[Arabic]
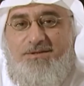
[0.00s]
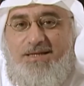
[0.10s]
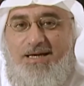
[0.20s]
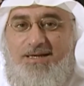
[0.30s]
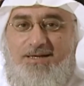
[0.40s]

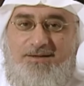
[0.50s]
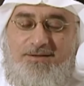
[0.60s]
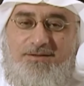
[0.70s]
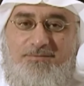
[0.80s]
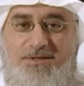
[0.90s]
تتعلق
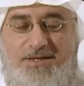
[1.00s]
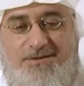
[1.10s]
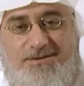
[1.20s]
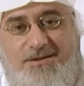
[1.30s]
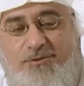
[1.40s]

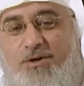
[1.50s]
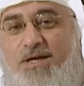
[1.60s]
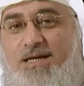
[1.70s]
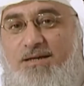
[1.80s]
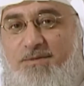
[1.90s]
بقضية
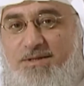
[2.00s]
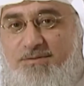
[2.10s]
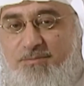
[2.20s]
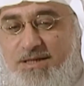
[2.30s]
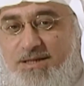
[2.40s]
الوقاية من
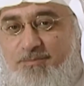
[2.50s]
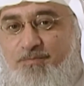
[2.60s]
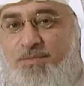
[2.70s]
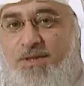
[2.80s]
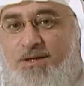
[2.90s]
الإدمان
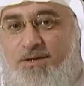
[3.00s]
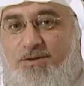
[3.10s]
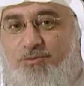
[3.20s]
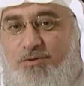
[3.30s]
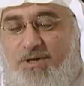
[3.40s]

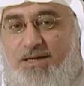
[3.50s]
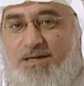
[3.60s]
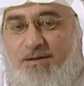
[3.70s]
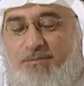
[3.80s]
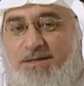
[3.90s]

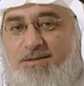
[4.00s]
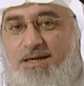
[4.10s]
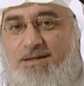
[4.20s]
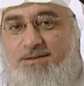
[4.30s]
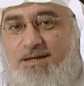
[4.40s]
وبعض
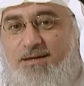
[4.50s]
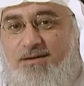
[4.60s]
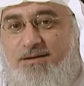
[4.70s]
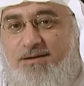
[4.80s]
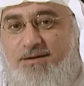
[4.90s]
الأخطار
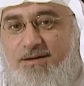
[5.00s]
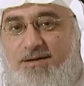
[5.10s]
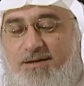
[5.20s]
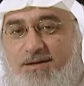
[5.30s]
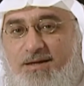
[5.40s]

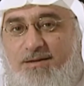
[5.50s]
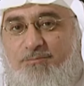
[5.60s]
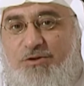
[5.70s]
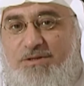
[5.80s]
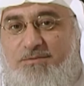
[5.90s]
آه،
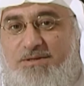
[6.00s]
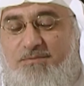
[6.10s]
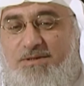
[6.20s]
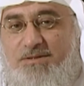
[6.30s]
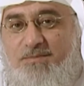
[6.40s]
المرتبطة
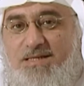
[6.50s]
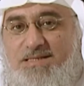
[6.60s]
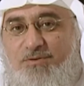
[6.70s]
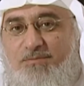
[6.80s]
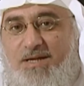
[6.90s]
بالإدمان
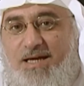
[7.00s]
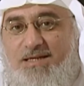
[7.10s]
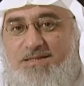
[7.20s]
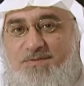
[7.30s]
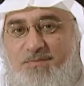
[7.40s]
سواء من الناحية
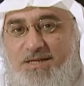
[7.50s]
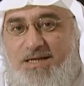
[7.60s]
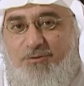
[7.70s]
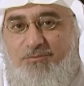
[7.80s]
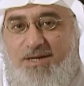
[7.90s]
الجسمية
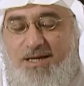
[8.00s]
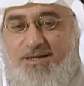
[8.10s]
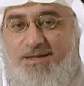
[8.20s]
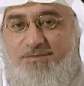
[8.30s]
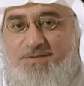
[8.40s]
أو من
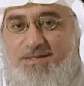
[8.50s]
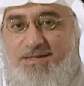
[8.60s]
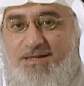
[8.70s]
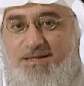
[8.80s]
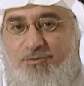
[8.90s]
الناحية
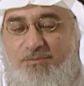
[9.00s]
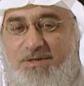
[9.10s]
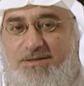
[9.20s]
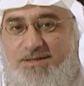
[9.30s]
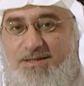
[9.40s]
النفسية أو
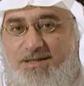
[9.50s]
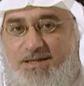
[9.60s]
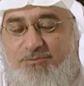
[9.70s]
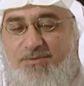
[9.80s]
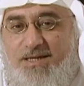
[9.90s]
المادية
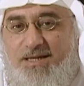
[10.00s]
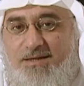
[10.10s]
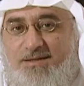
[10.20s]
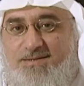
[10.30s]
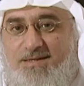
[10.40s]
أو من الناحية
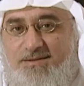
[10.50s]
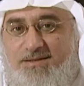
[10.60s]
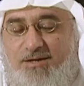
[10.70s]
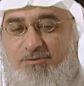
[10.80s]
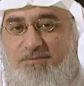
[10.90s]

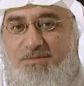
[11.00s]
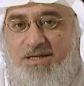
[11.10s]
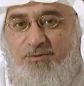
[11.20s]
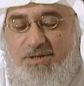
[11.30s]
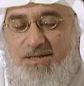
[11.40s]
الاقتصادية أو
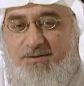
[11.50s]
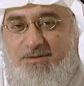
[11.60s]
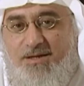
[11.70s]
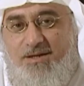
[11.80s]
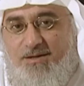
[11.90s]
الأمنية أو إلى
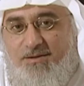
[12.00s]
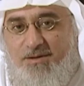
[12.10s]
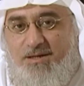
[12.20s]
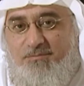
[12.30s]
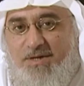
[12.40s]

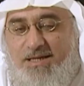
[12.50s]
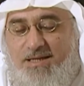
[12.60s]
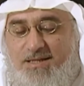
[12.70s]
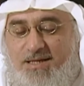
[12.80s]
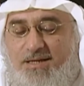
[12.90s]
آه، ما
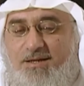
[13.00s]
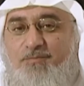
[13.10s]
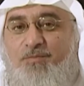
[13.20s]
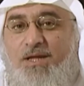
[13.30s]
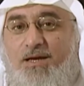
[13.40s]
إلى ذلك
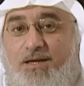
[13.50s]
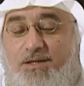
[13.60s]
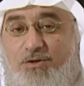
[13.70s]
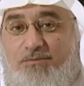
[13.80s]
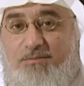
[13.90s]

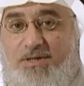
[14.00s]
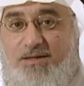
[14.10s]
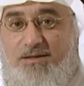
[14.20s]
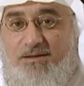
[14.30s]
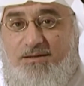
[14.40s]
اليوم
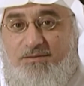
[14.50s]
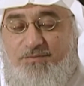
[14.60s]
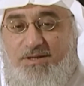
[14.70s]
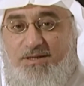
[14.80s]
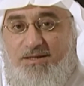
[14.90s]
آه،
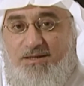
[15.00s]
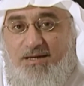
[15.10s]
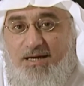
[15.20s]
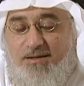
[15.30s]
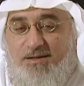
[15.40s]
في
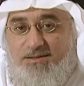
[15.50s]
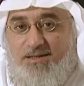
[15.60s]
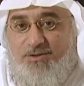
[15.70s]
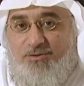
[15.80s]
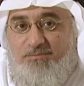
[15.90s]
حلقتنا
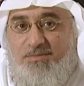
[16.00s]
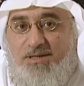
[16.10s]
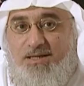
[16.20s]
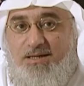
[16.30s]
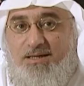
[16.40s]
اليوم
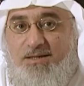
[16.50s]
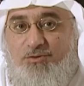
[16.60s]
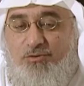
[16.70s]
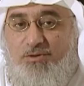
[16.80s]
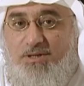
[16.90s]

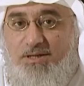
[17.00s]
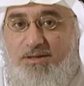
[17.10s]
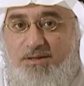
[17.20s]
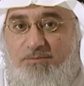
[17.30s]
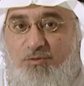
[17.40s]
حيكون
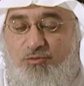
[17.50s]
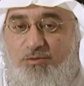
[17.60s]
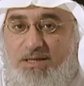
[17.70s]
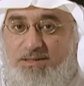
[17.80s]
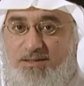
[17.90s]

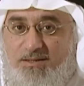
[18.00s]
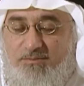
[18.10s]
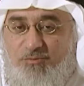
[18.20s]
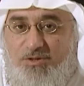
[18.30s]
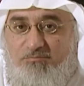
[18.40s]
الموضوع أيضا
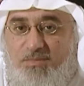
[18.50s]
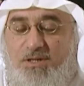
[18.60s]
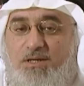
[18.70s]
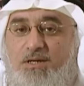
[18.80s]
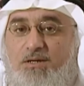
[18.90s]
مهم
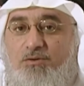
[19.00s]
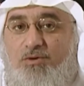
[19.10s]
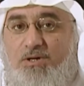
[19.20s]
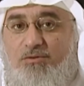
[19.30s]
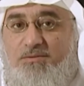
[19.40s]

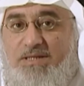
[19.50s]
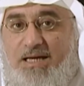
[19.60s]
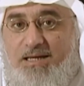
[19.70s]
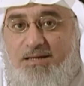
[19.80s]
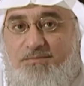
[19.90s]
وهو
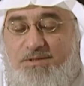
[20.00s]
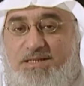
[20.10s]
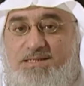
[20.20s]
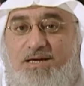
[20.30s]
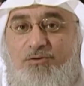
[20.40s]
بيتعلق
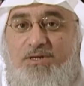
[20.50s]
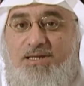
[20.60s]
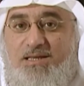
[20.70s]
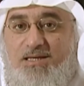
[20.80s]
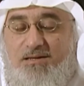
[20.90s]
بتساؤل
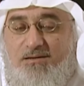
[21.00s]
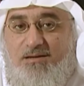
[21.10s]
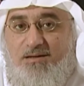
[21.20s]
الكثير